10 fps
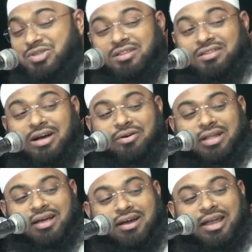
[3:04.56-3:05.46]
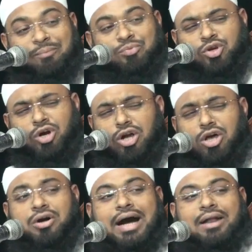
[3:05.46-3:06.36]
চিন্তা করে দেখলাম কোনো
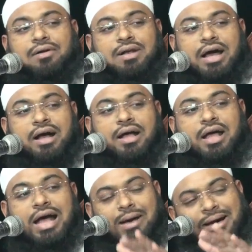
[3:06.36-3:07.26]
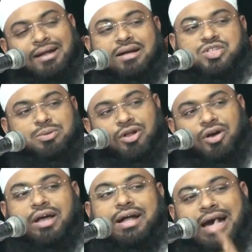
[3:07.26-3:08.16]
কারণ না আমার কাছে মনে
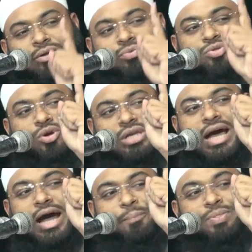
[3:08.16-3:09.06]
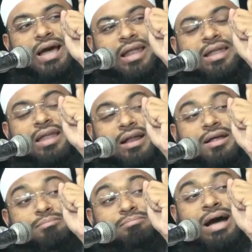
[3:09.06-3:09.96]
হয় কারণ তো এটা আল্লাহর
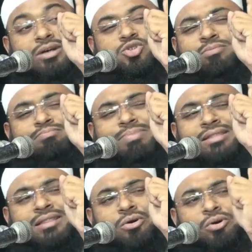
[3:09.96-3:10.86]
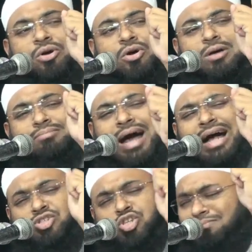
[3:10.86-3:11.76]
মাসুম বান্দাগুলো
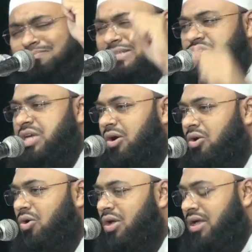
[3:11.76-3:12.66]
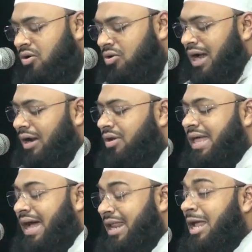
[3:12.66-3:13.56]
মাসুম বাচ্চাগুলো কোরআনুল
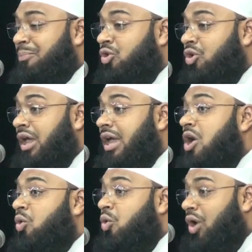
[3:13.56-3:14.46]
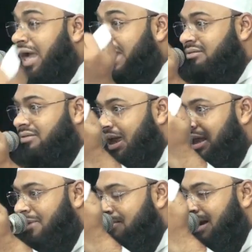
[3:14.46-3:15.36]
করিম খুলে ওই
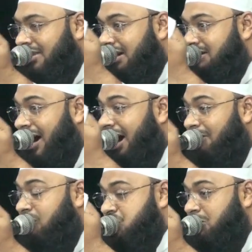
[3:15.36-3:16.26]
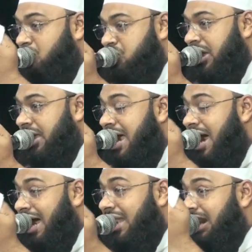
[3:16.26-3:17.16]
টাইমে মাদ্রাসায় বসে বসে
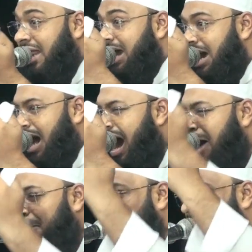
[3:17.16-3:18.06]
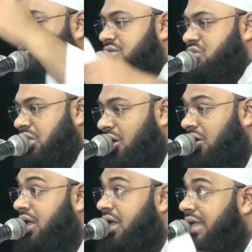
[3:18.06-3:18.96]
আল্লাহর কালাম পড়তেছিল
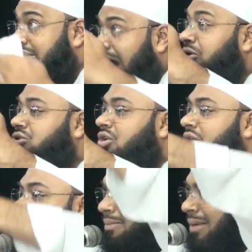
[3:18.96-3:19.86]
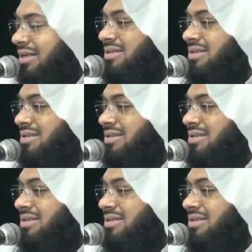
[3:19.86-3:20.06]
কেউ তো নামাজে